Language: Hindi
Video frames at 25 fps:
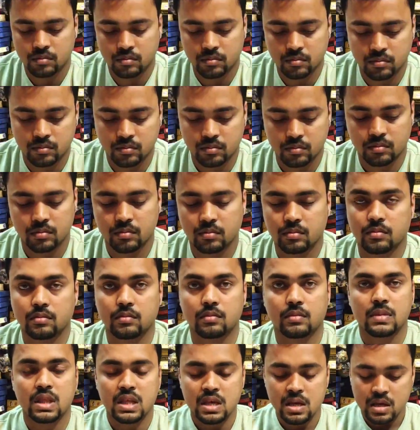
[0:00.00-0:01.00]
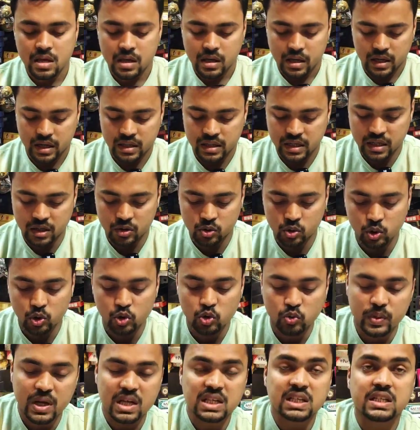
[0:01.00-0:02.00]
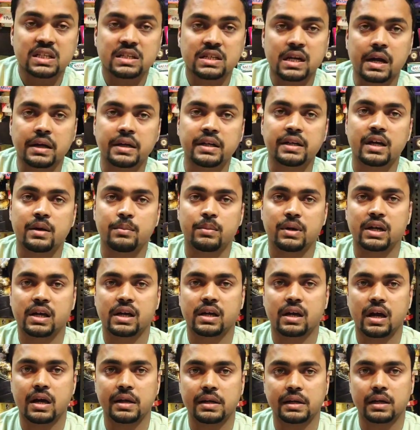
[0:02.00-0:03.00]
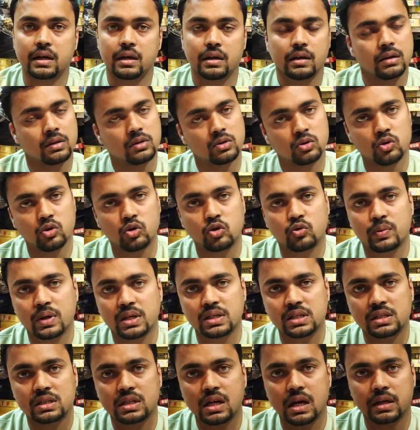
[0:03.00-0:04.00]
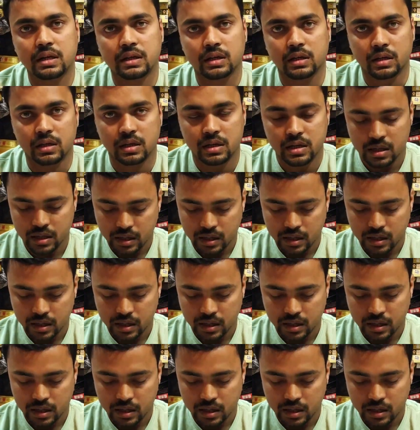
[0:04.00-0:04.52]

जी सर बताइए ये देखिए दो रुपया से स्टार्टिंग हमारे यहाँ दो रुपया से दो रुपया से स्टार्टिंग